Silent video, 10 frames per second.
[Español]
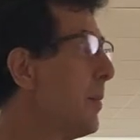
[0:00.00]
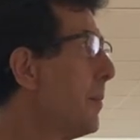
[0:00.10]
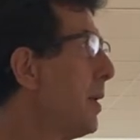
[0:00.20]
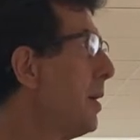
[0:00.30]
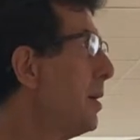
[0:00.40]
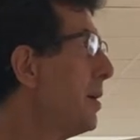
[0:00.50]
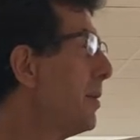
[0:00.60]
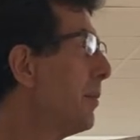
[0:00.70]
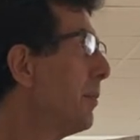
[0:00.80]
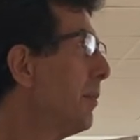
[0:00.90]

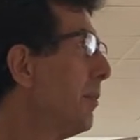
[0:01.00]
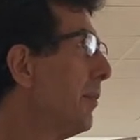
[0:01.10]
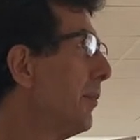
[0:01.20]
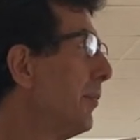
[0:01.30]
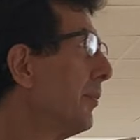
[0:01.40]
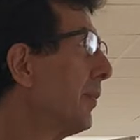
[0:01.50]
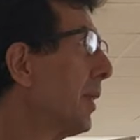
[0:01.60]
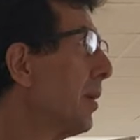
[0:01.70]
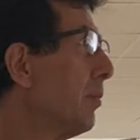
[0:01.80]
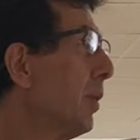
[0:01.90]
Em,
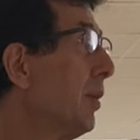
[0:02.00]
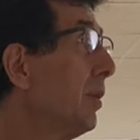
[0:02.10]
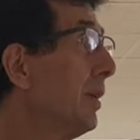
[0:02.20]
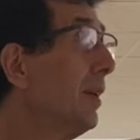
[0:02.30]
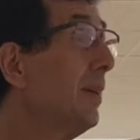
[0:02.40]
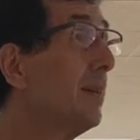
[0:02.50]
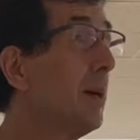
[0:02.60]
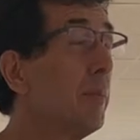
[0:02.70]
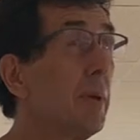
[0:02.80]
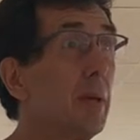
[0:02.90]
bueno, y
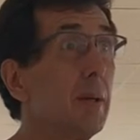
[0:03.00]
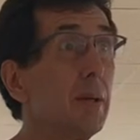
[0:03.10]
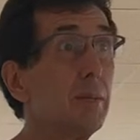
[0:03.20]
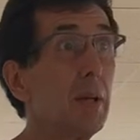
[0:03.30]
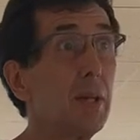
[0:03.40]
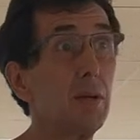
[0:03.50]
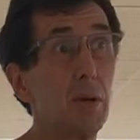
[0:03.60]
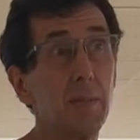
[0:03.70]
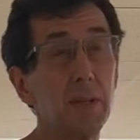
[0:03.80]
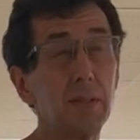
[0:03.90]
también médico dedico a
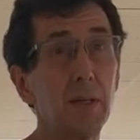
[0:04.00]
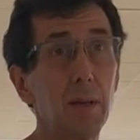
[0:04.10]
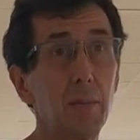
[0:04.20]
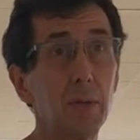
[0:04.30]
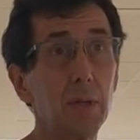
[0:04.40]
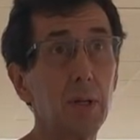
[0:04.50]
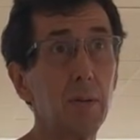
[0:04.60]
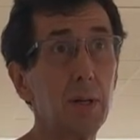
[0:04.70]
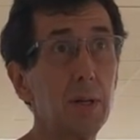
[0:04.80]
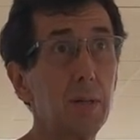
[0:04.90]
medicina
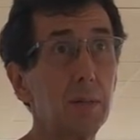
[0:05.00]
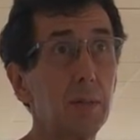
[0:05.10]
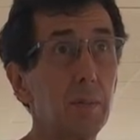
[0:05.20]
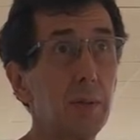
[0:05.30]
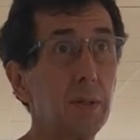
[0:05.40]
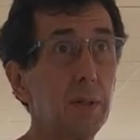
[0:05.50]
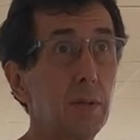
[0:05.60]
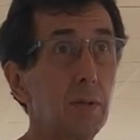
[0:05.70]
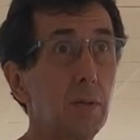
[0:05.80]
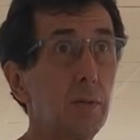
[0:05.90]
deportiva, también
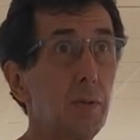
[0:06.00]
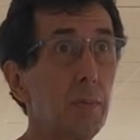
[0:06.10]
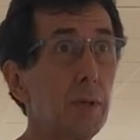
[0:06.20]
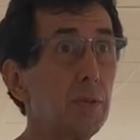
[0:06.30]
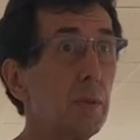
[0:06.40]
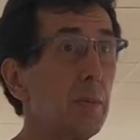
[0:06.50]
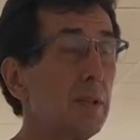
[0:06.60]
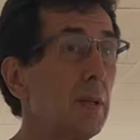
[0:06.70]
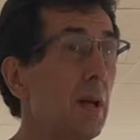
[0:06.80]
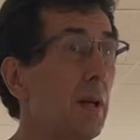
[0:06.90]
tengo formación en
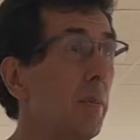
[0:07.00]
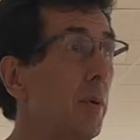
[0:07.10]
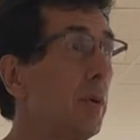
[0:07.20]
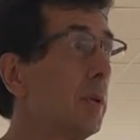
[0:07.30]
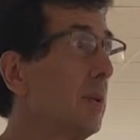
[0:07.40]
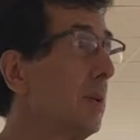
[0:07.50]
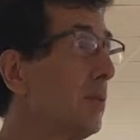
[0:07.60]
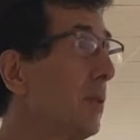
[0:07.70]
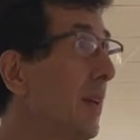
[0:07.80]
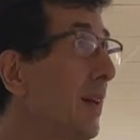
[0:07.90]
medicina del deporte,
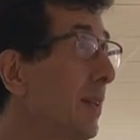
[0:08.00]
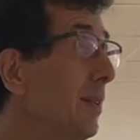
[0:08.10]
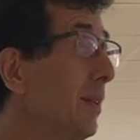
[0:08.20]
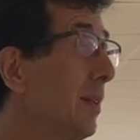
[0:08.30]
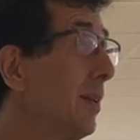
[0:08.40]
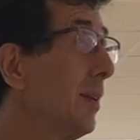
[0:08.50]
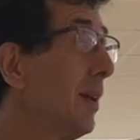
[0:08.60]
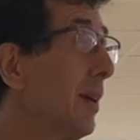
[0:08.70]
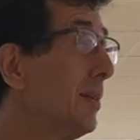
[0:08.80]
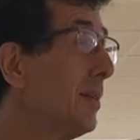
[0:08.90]
soy agente de
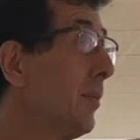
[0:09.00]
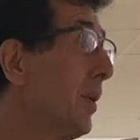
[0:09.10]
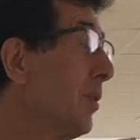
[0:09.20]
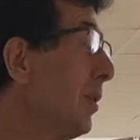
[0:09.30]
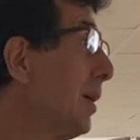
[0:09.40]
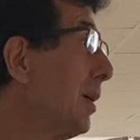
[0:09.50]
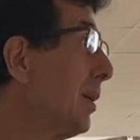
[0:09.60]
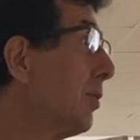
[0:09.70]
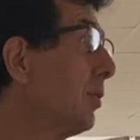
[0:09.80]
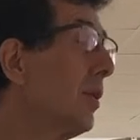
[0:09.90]
la Agencia Española
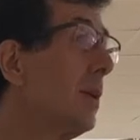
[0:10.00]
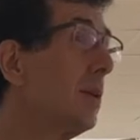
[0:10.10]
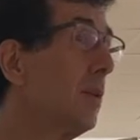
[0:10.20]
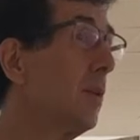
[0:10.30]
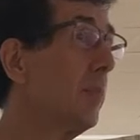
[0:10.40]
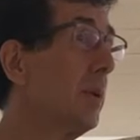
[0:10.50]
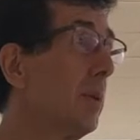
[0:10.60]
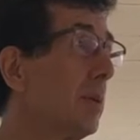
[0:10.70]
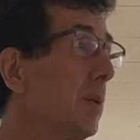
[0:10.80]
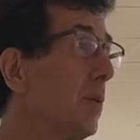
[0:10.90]
de Control
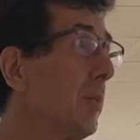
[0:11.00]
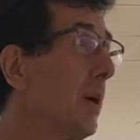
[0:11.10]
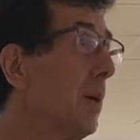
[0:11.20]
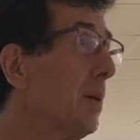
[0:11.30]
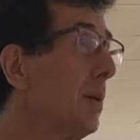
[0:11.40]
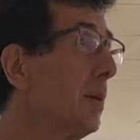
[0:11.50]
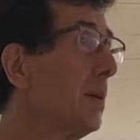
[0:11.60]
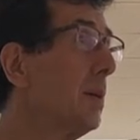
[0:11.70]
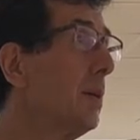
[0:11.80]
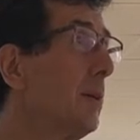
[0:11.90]
Antidoping, antidopaje,
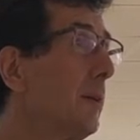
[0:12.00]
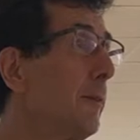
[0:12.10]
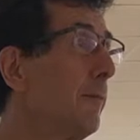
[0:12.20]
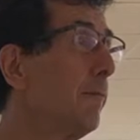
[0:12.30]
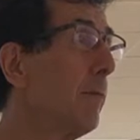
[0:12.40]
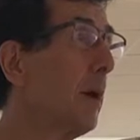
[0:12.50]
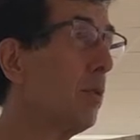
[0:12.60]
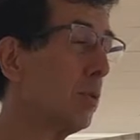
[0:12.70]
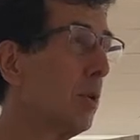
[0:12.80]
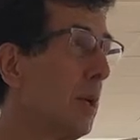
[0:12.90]
y hago
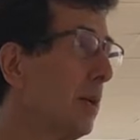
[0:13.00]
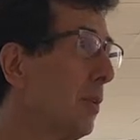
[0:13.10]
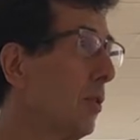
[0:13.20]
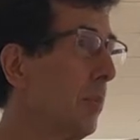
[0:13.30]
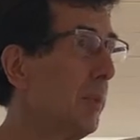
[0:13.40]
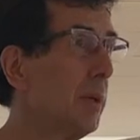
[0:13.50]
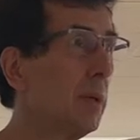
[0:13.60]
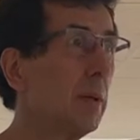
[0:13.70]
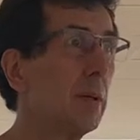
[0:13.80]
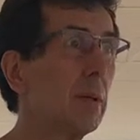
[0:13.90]
controles
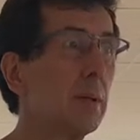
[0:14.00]
antidoping en